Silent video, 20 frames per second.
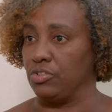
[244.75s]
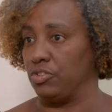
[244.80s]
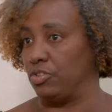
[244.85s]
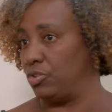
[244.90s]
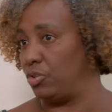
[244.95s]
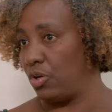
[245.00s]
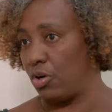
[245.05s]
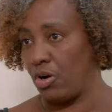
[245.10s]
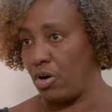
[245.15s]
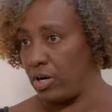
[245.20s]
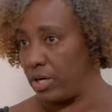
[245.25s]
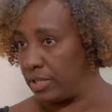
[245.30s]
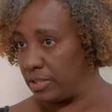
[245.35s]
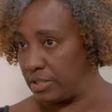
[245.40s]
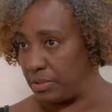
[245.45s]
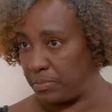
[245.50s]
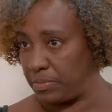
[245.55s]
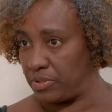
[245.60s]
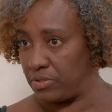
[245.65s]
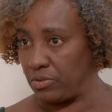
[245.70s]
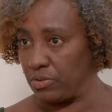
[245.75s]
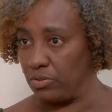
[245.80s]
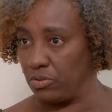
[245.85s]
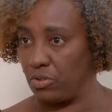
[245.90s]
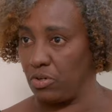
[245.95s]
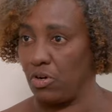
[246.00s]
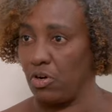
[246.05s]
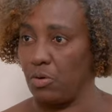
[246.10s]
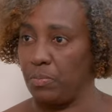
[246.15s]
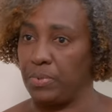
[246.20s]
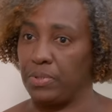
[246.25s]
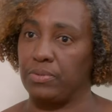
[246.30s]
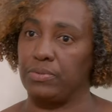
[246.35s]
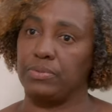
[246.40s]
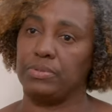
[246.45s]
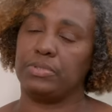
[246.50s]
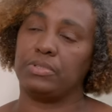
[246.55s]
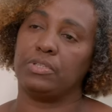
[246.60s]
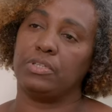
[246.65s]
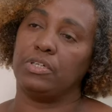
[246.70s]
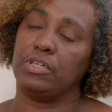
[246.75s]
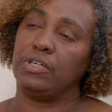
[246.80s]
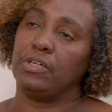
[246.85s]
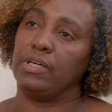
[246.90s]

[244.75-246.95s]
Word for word: de drogas e psicotrópicos,